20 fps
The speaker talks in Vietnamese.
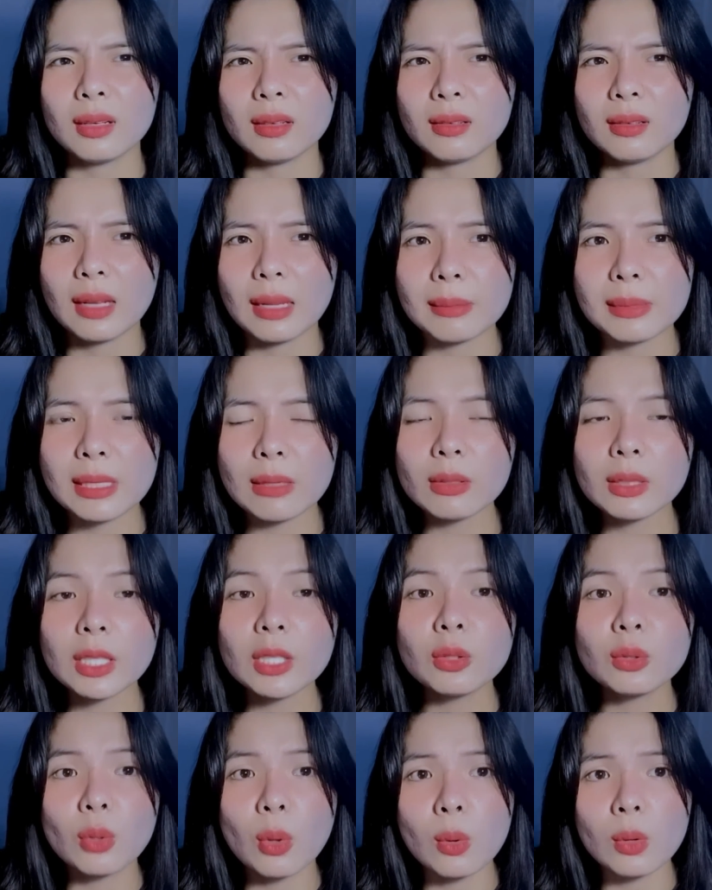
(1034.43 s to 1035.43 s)
làm sao có thể
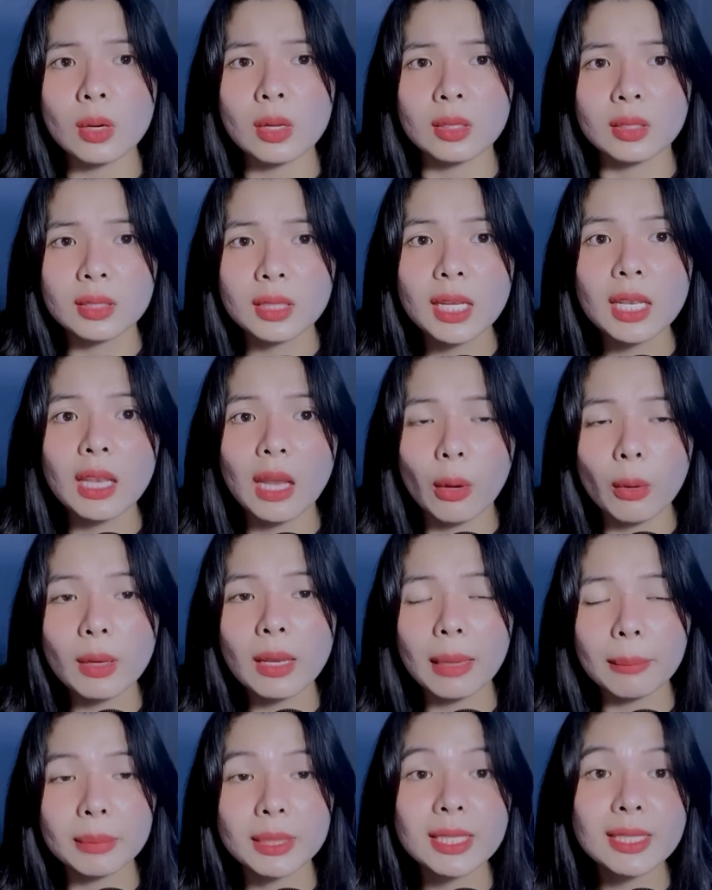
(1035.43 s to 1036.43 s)
chuộc được những cái lỗi
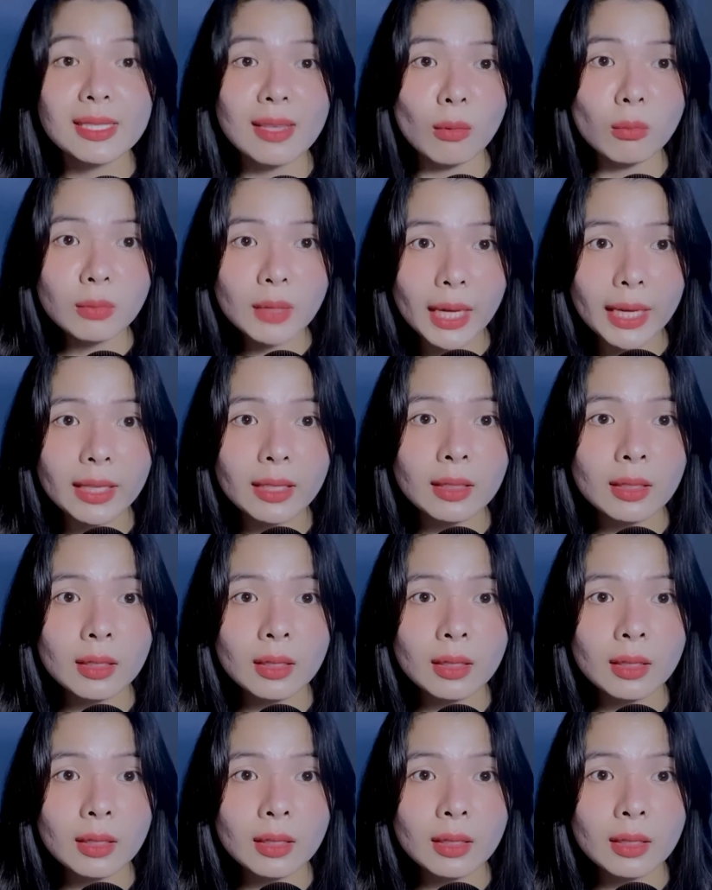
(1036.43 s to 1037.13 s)
lầm khi sống đây